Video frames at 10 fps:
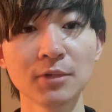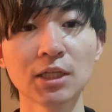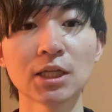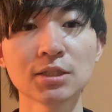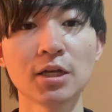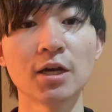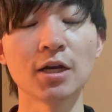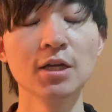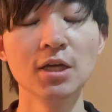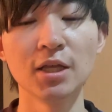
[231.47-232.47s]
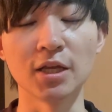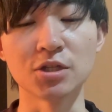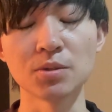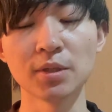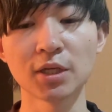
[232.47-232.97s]
なぜなら、
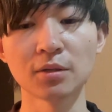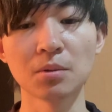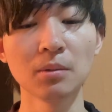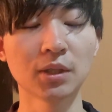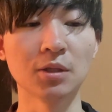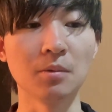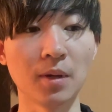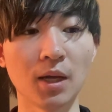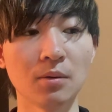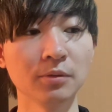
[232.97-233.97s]
収益が通ったのは、